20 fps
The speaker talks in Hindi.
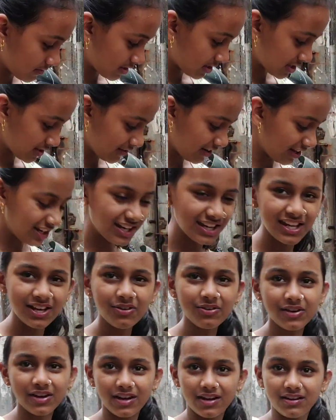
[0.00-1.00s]
ये वाली ले
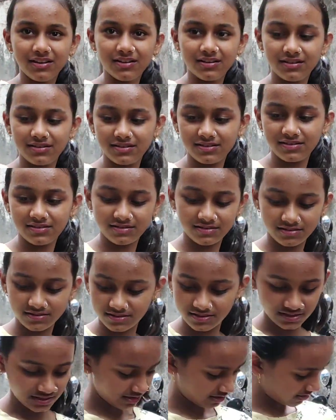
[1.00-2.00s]
हाँ ये वाली वो वाली
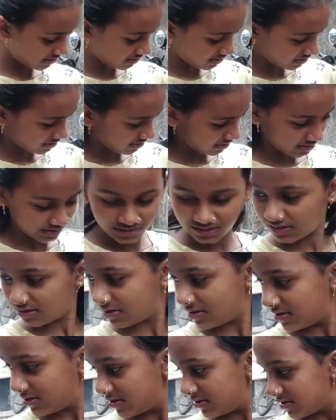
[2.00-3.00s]
ये
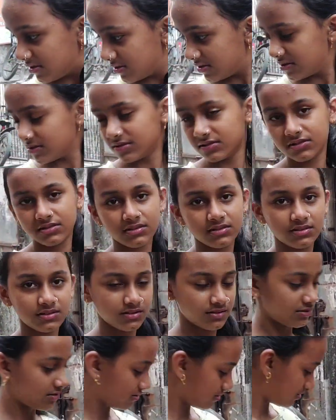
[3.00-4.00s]
वाली वो वाली भैया